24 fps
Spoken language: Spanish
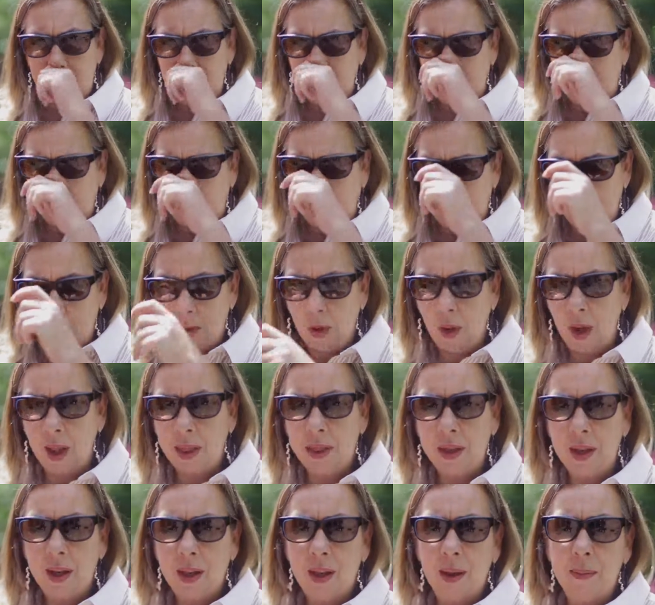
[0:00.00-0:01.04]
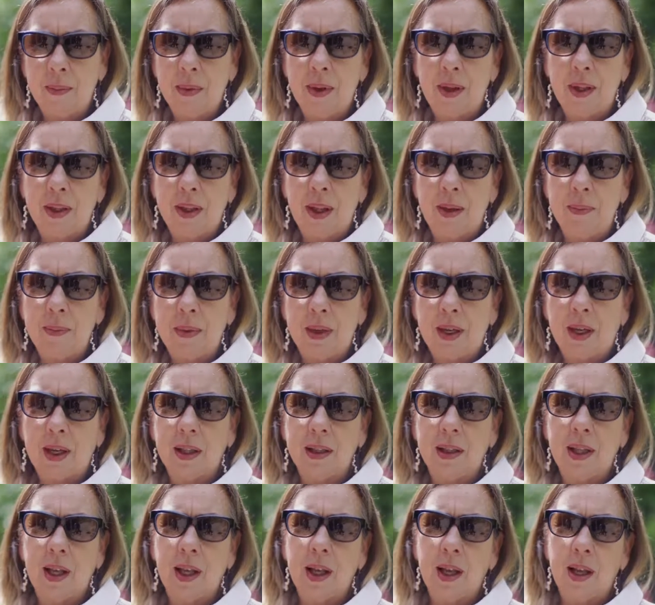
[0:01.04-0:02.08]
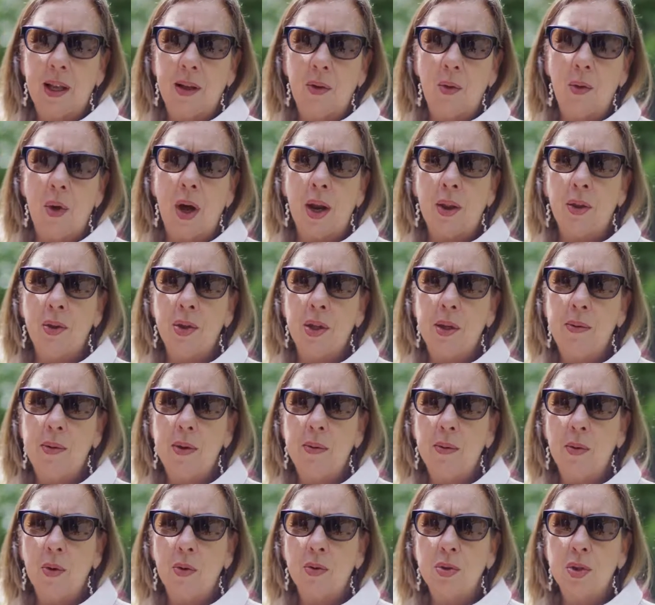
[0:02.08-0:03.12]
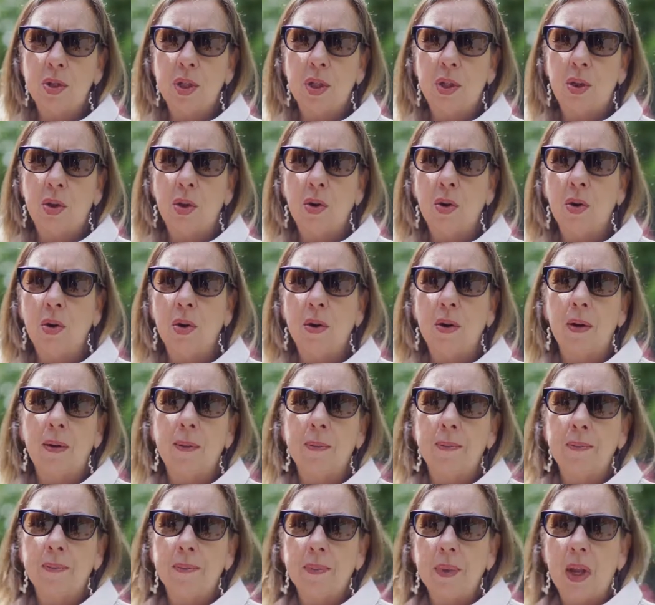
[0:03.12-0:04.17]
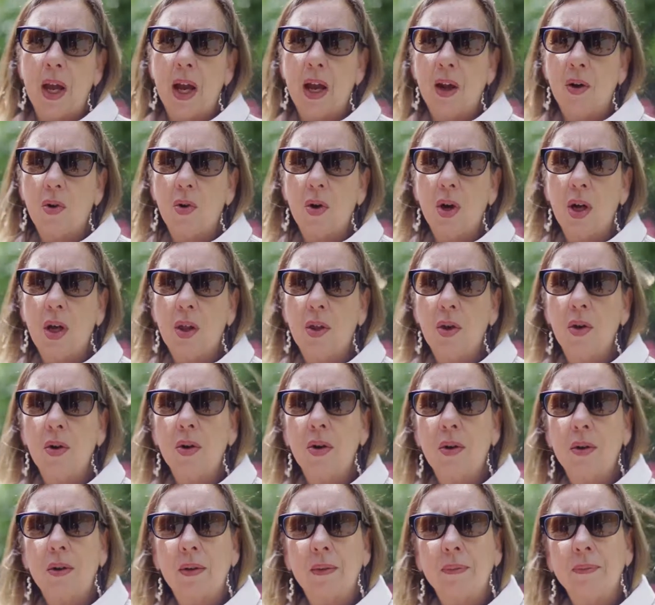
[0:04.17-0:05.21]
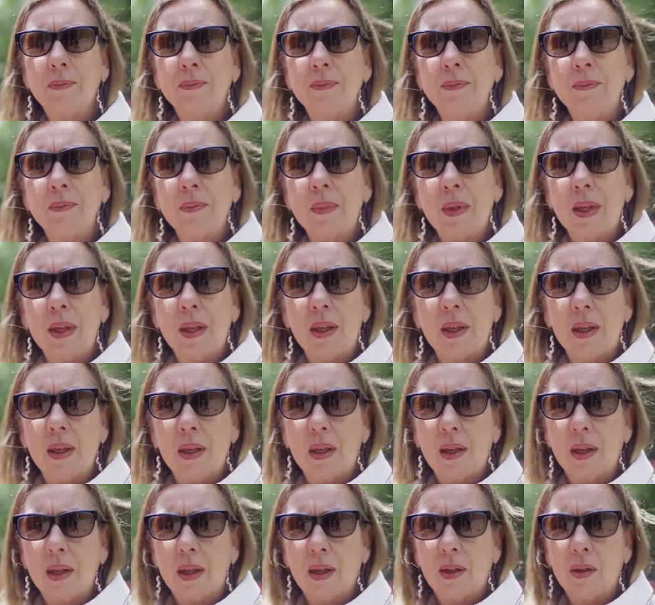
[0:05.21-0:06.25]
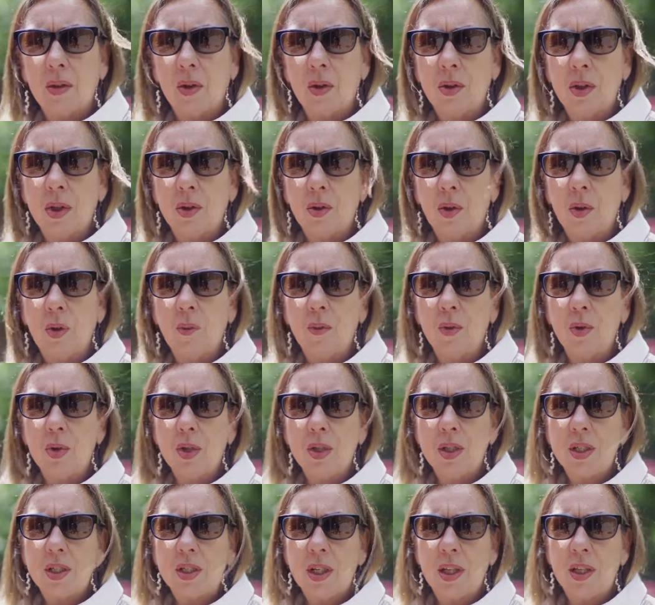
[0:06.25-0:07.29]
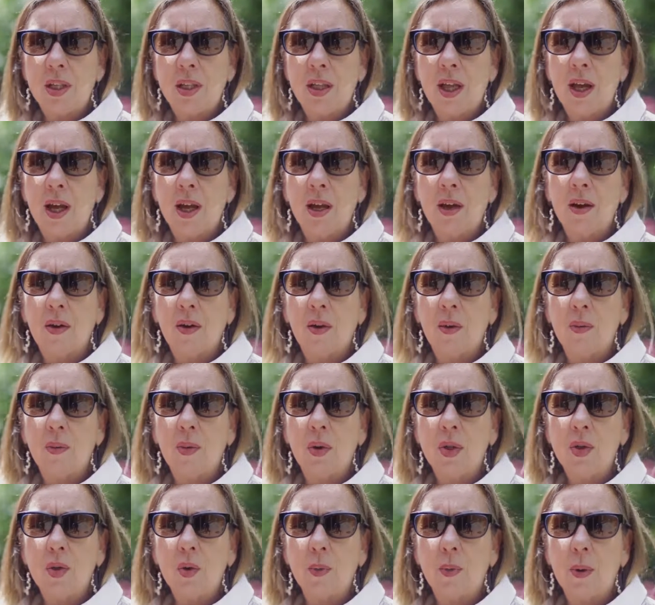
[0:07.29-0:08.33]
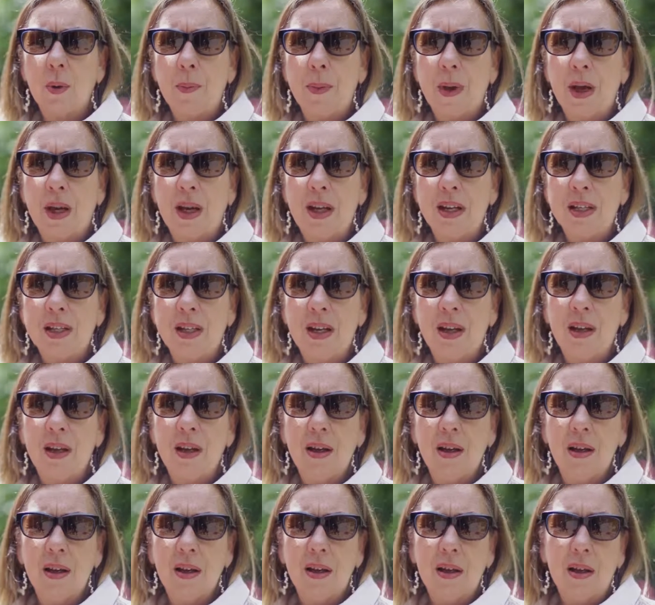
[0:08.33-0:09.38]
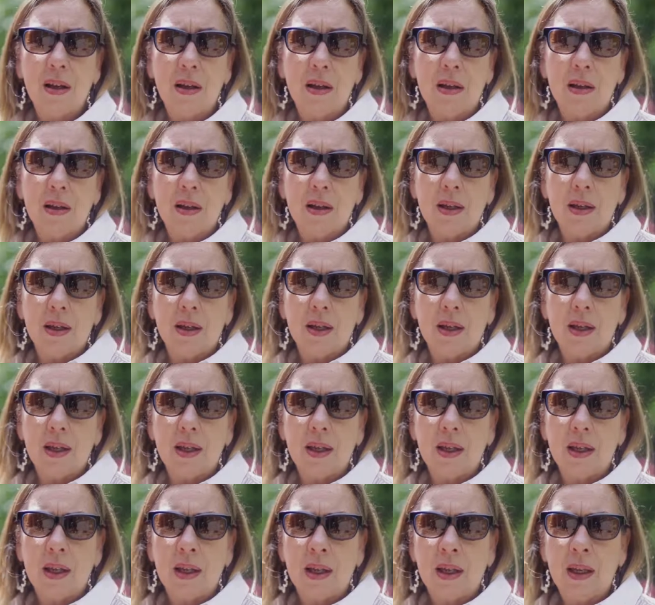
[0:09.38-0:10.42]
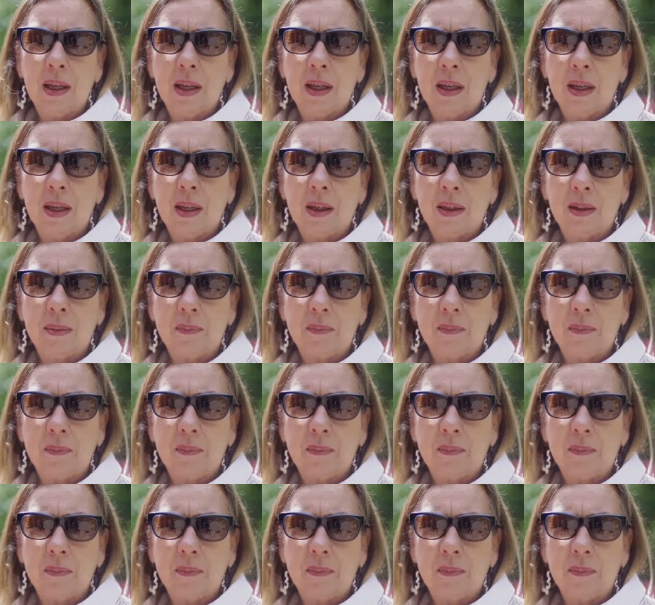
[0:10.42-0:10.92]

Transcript: Intento hacer de mi, de del lugar donde vivo un sitio acogedor, donde todo el mundo se sienta como en su propia casa y